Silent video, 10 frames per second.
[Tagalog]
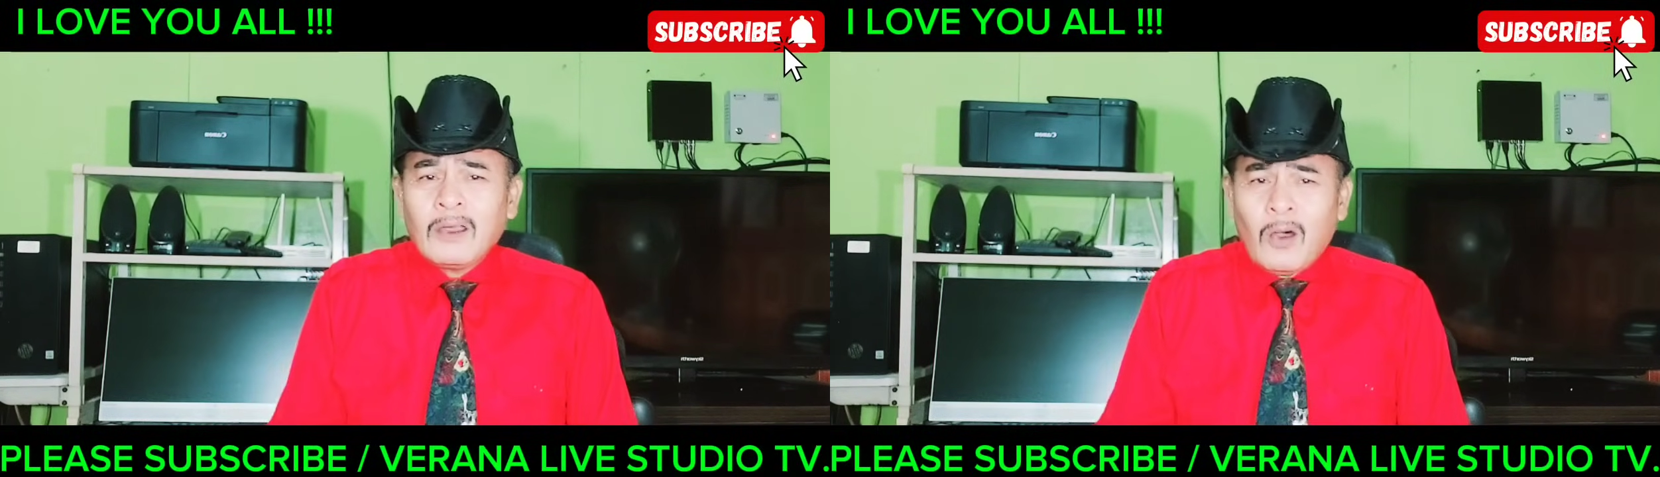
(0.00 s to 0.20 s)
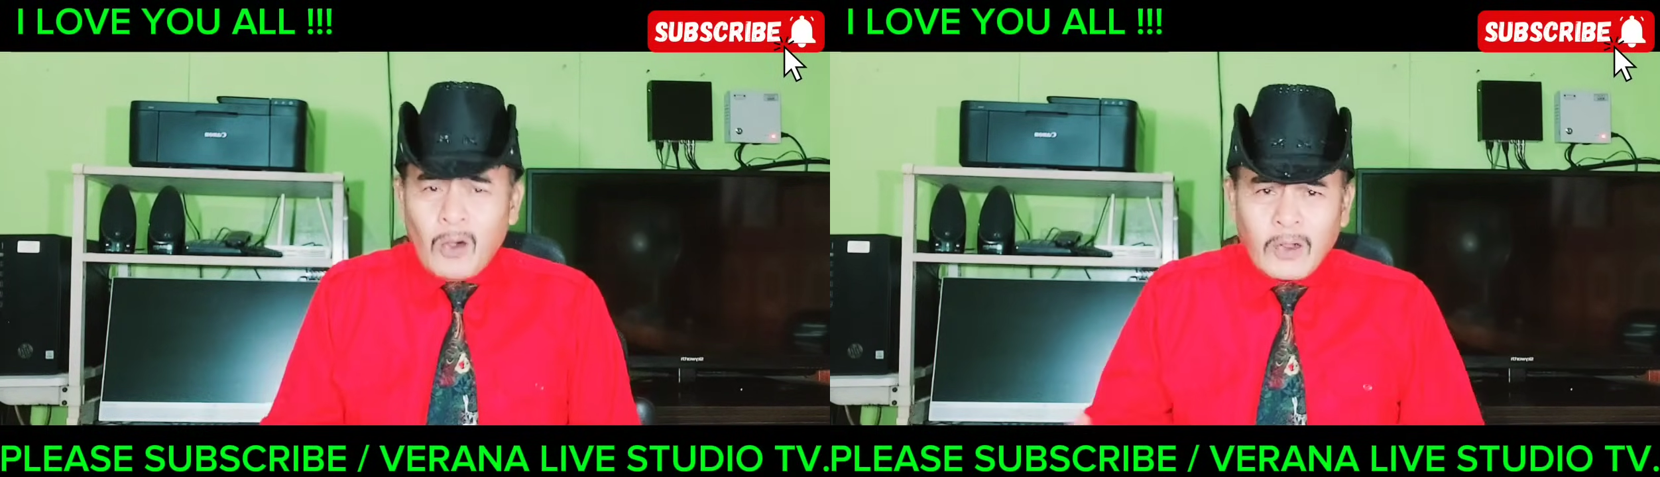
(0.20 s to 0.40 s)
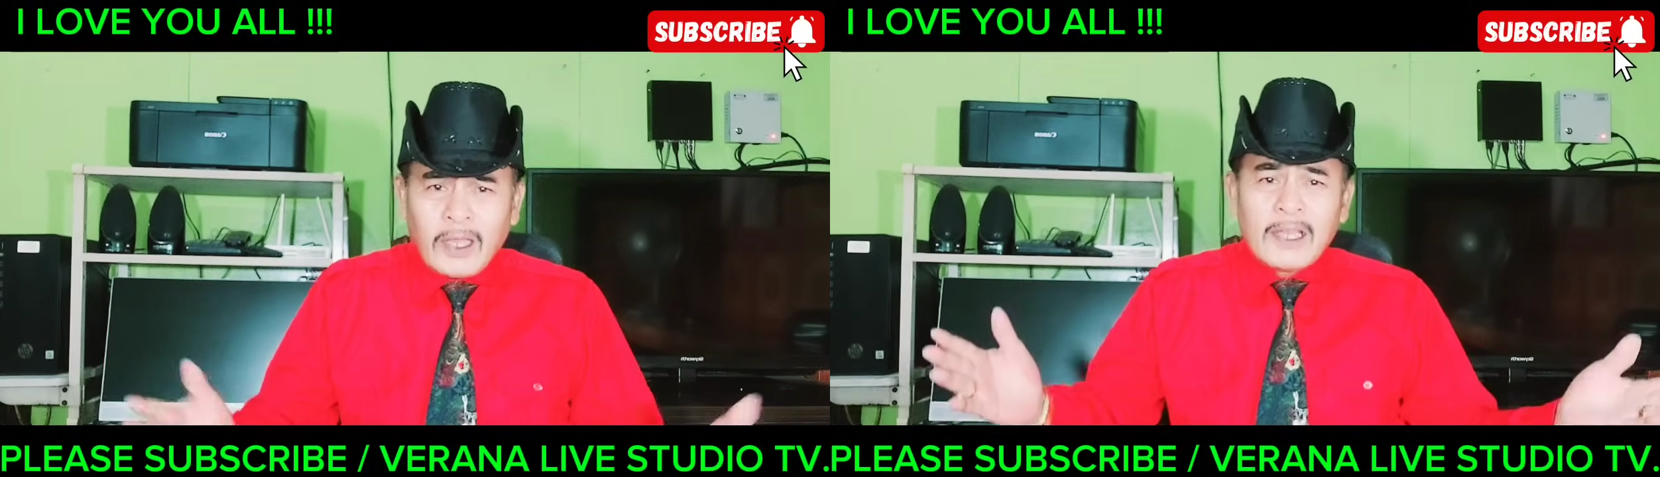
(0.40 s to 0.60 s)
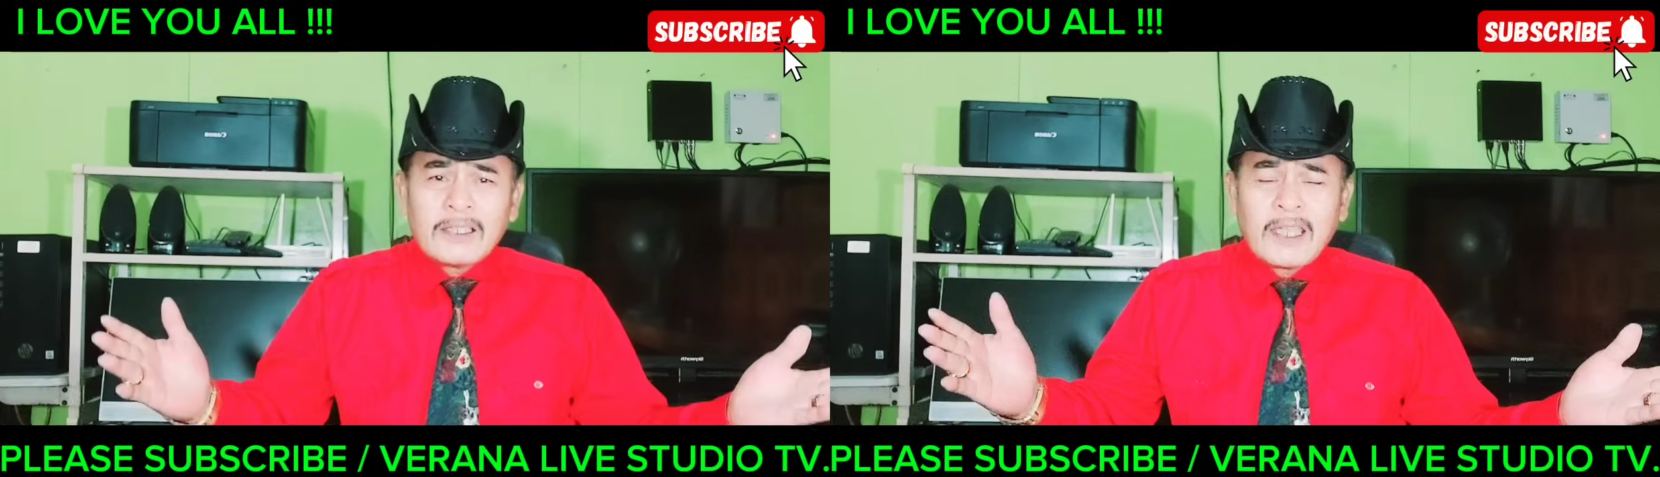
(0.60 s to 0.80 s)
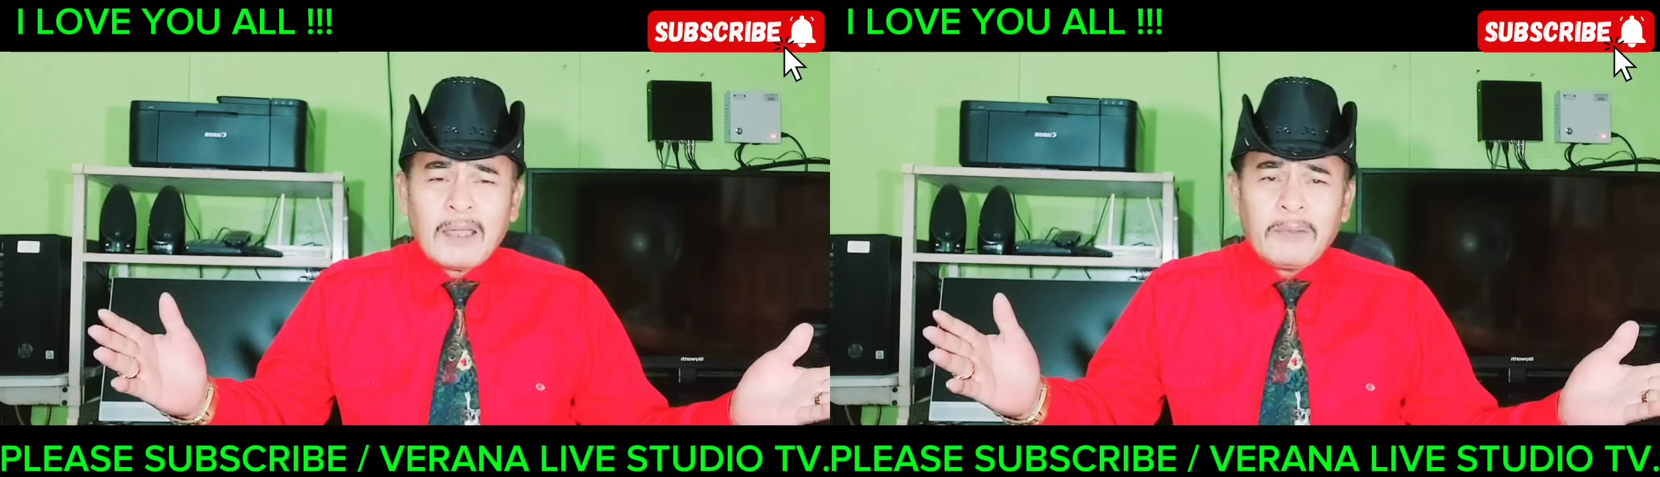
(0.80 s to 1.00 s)
okay lang
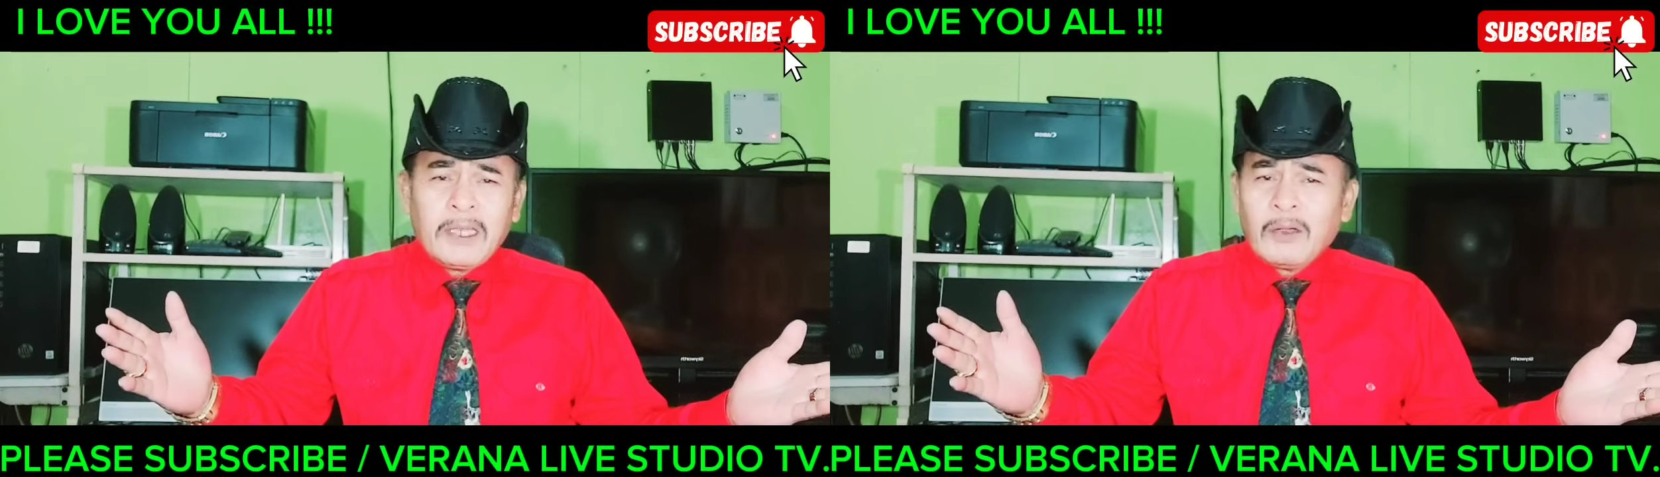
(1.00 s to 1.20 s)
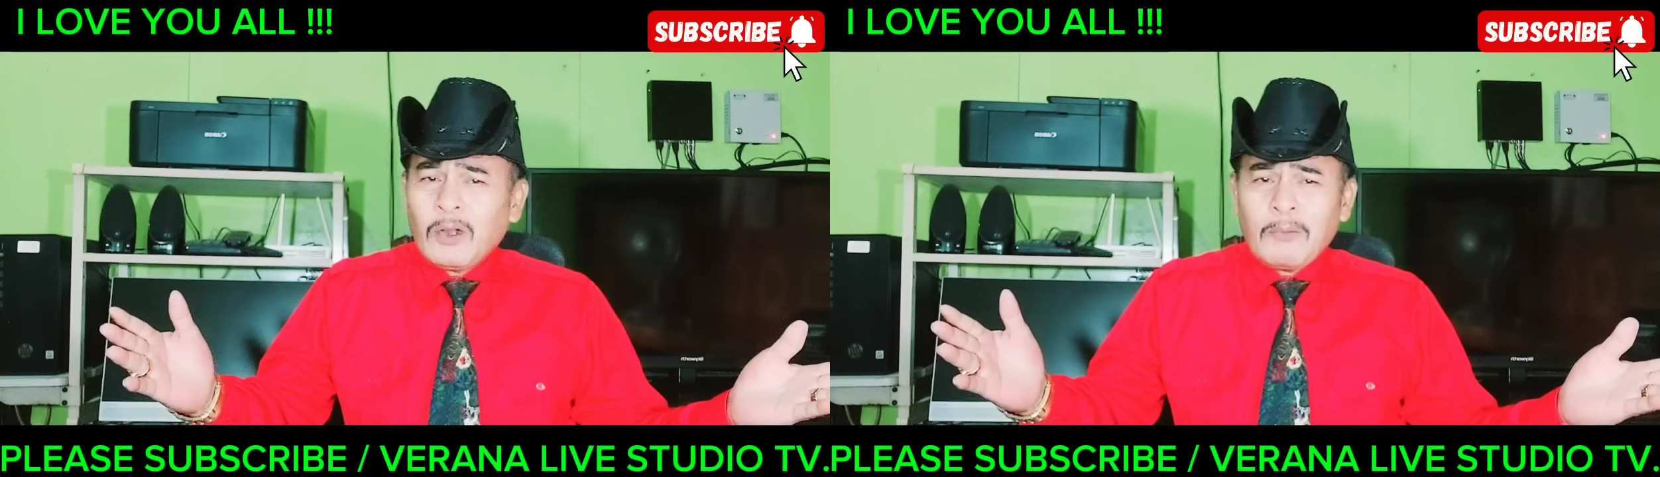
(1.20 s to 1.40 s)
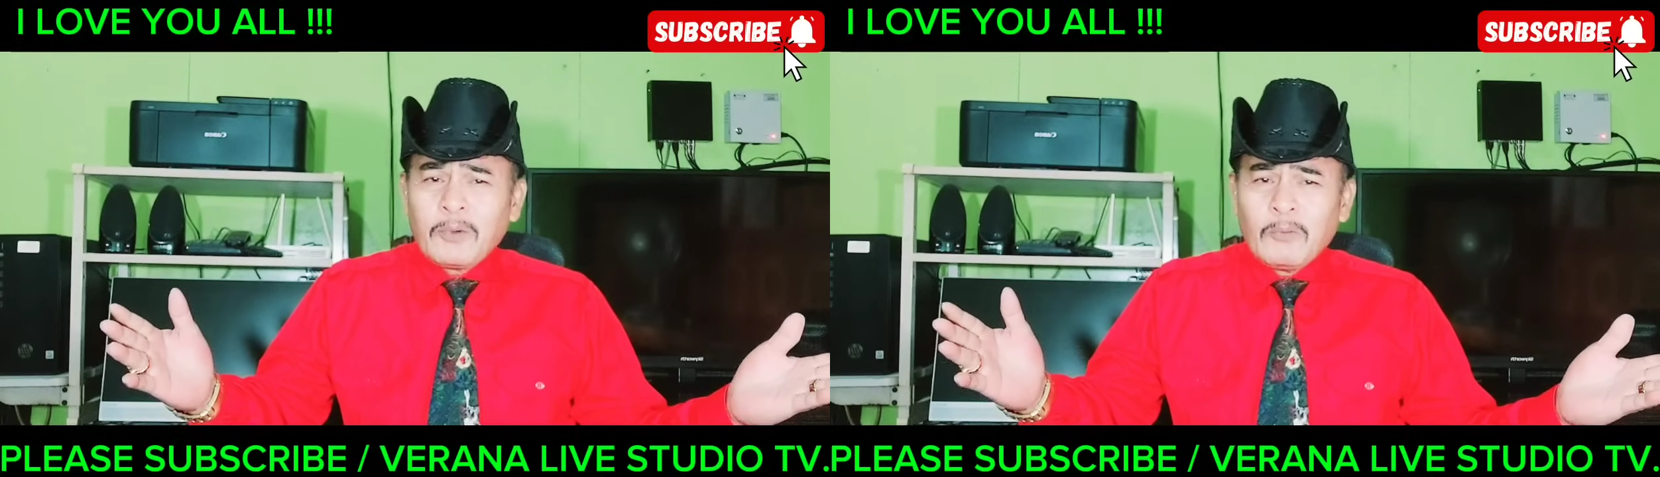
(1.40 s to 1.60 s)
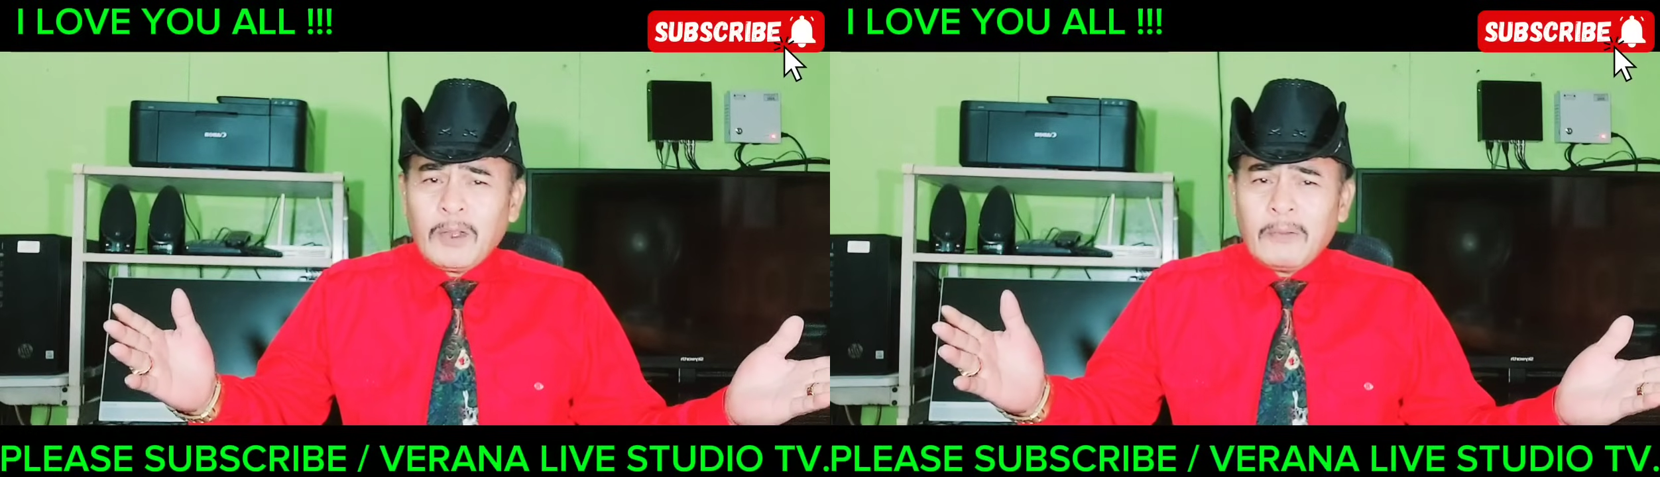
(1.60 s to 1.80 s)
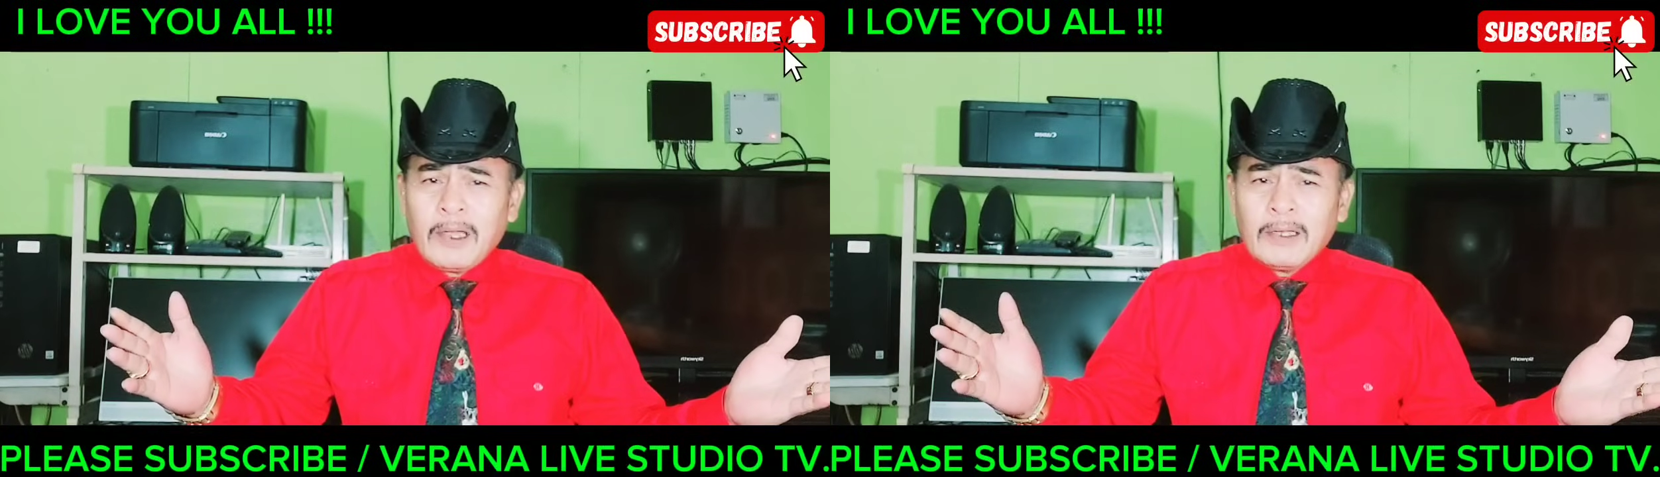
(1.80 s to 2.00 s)
sa amin eh, walang
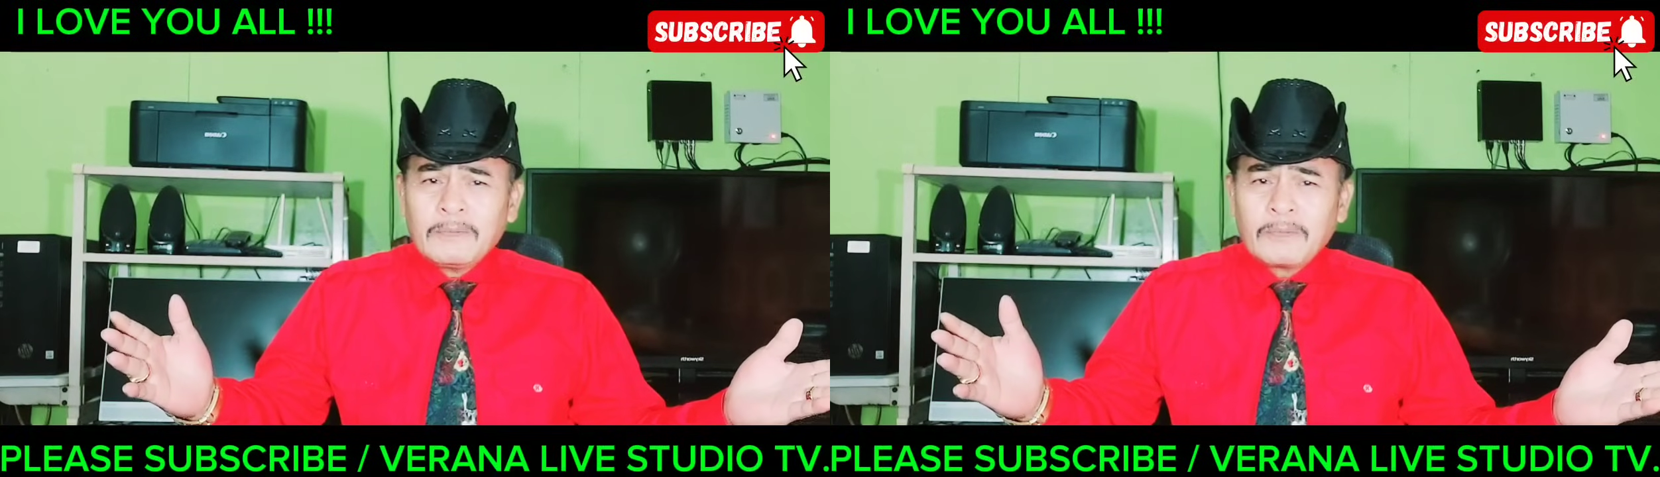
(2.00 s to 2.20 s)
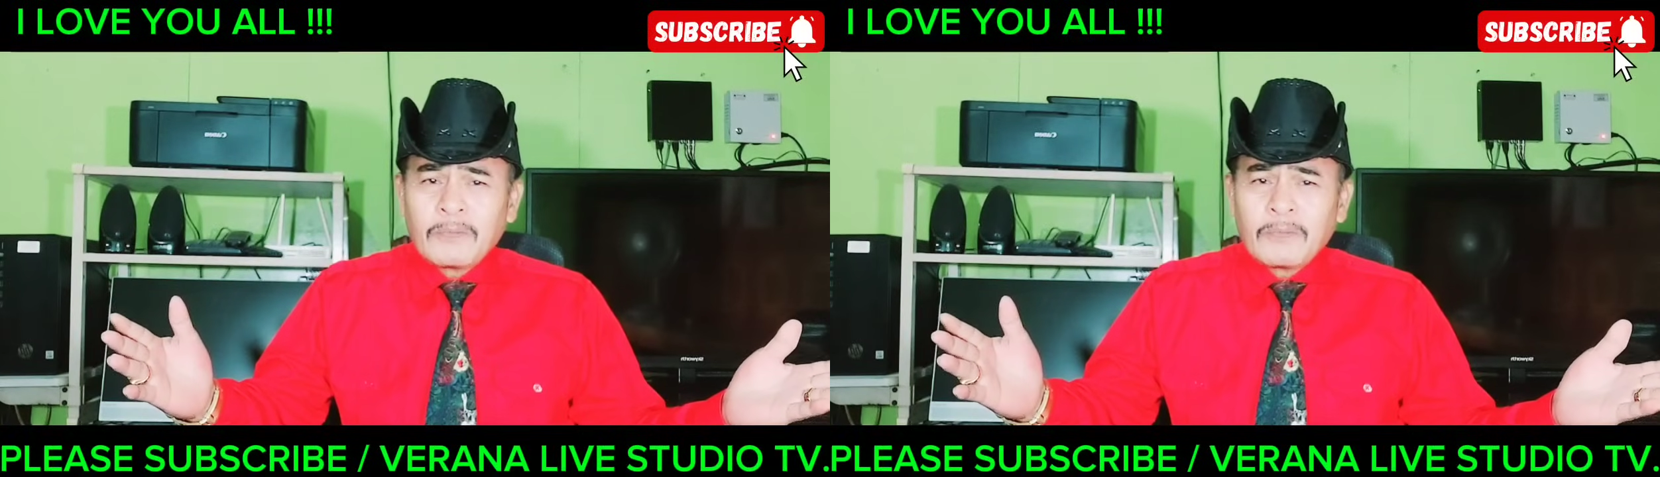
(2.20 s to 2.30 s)
problema.